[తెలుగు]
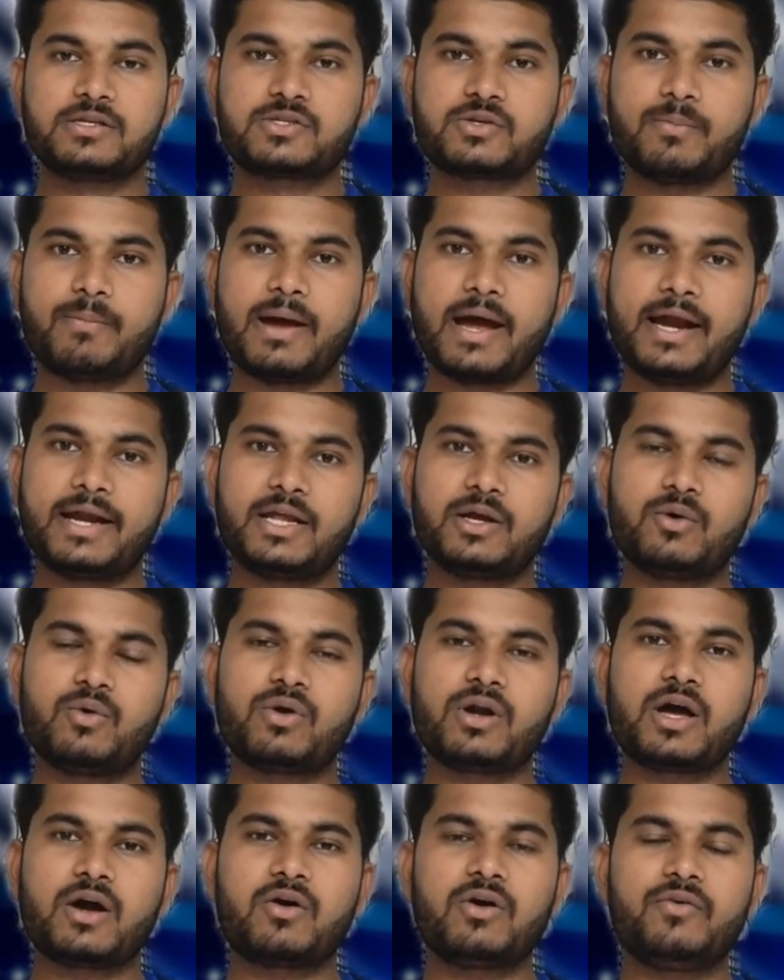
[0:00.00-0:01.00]
సో బ్యాటింగ్
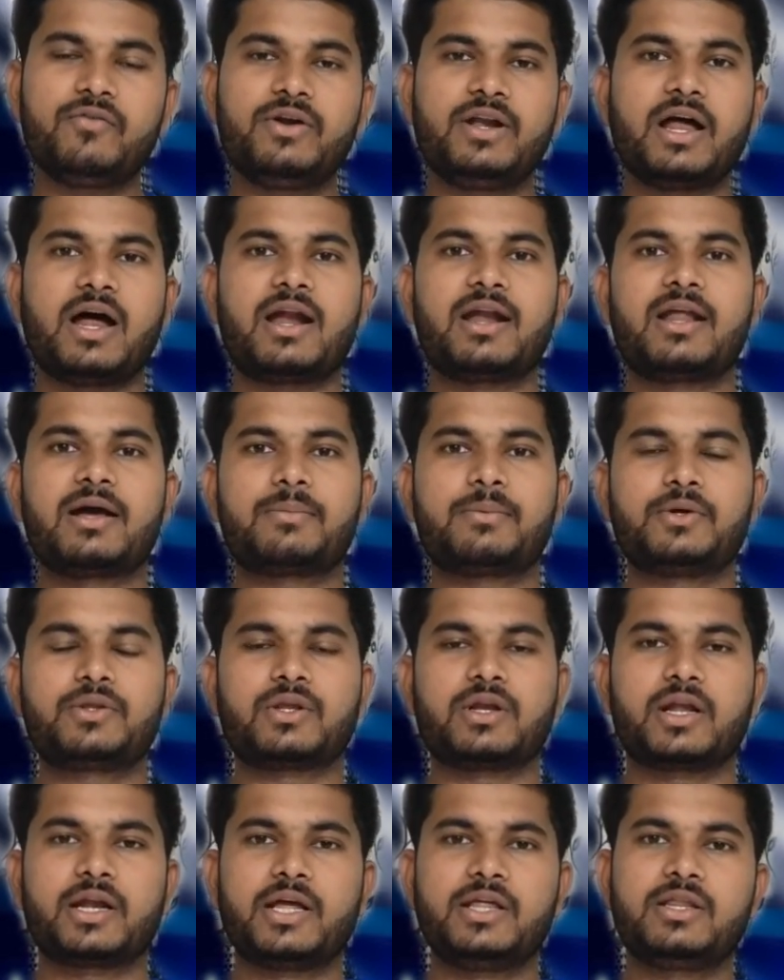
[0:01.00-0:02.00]
ఉన్నా కూడా వీళ్ళు
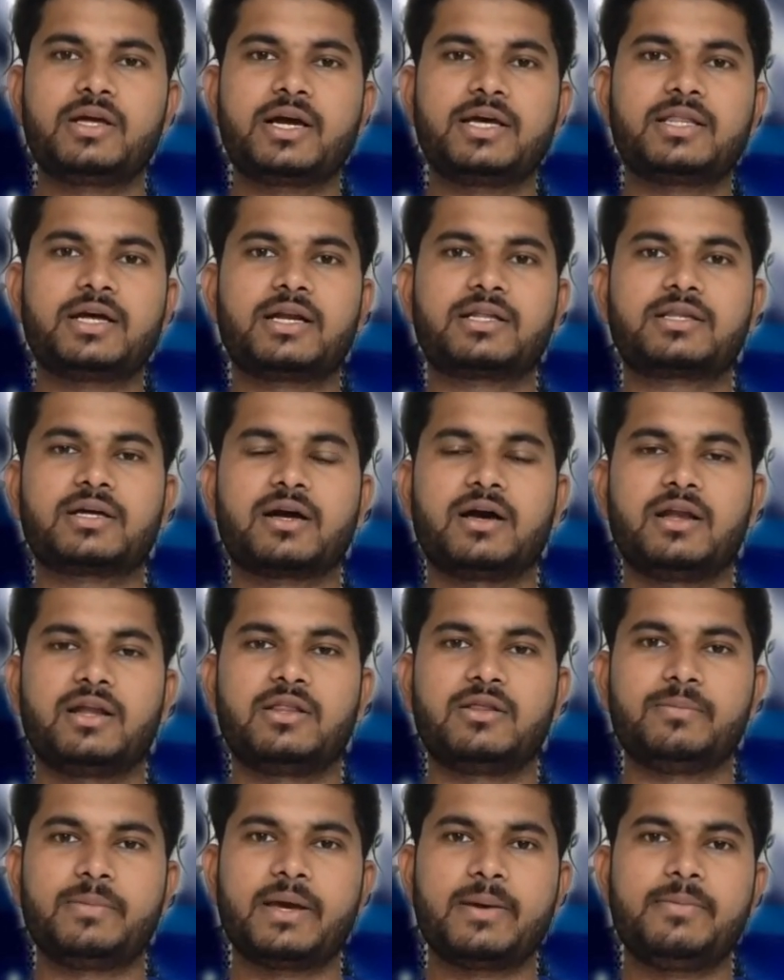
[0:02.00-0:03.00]
ఆడలేకపోతున్నారు ఎందుకైతే అర్థం
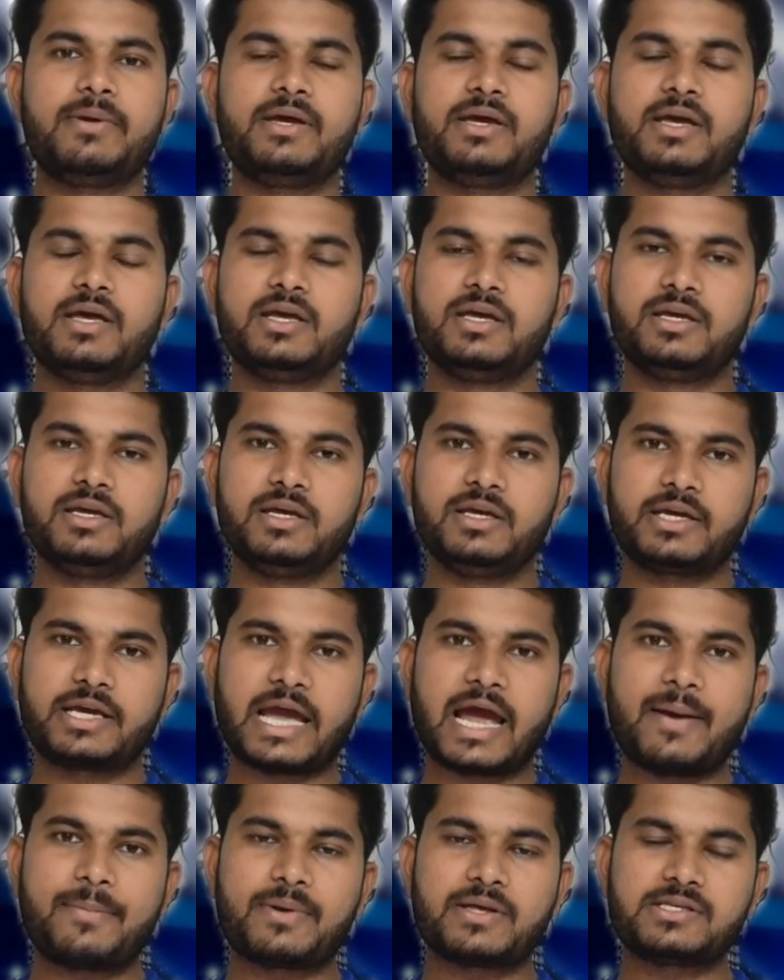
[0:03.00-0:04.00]
కాలేదు మేబీ ఈ
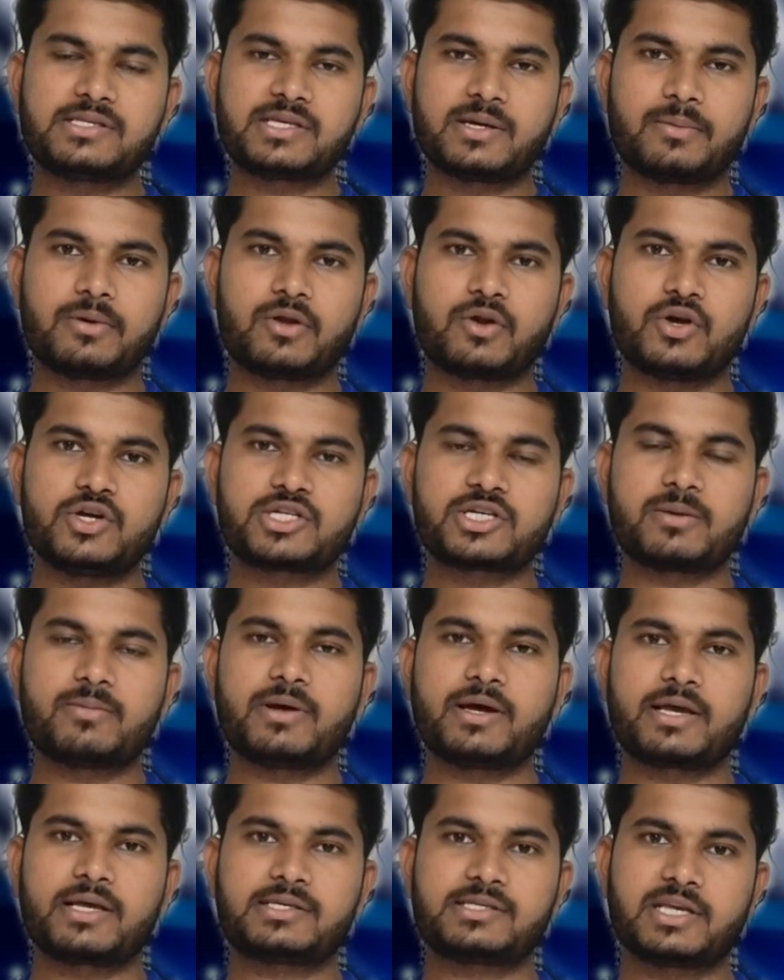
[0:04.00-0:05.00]
క్యాప్టెన్స్ ఏమైనా రోహిత్
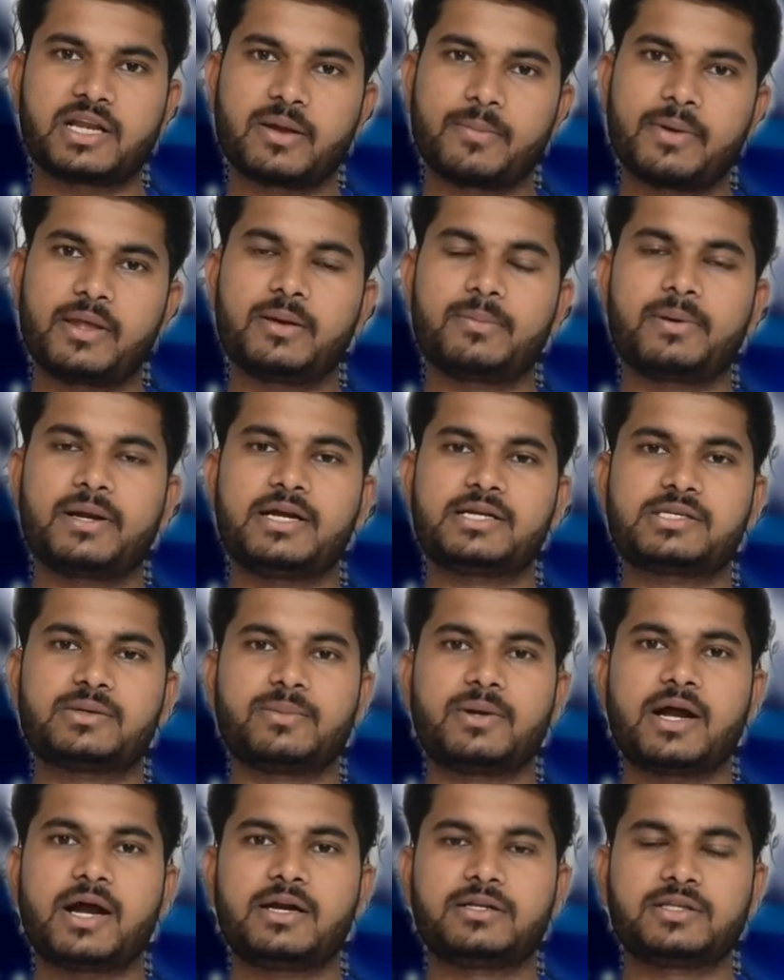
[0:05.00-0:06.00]
శర్మకి ఇస్తే రిమైనింగ్ ప్లేయర్స్
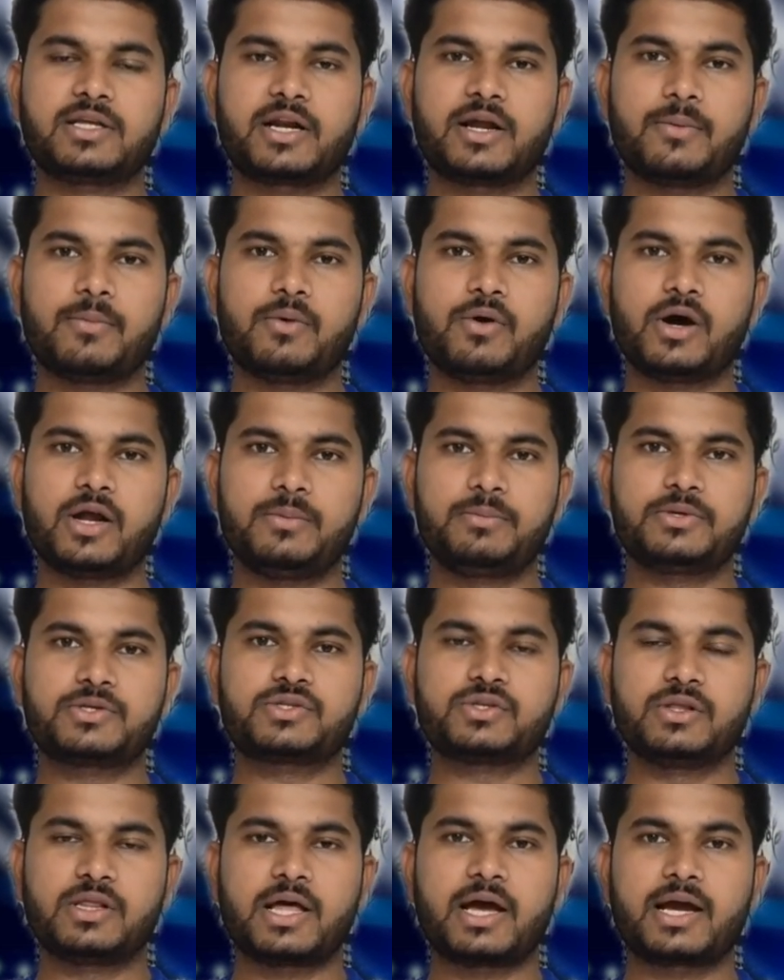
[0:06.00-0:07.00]
ఏమైనా ఆడతారేమో
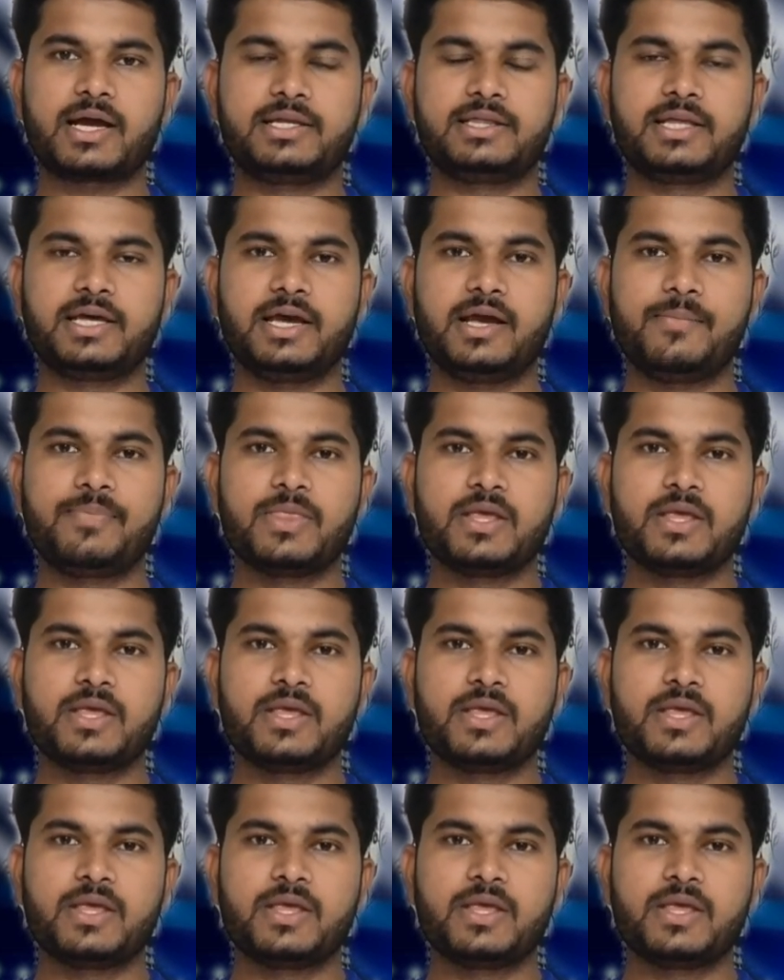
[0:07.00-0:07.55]
అనిపిస్తుంది నాకైతే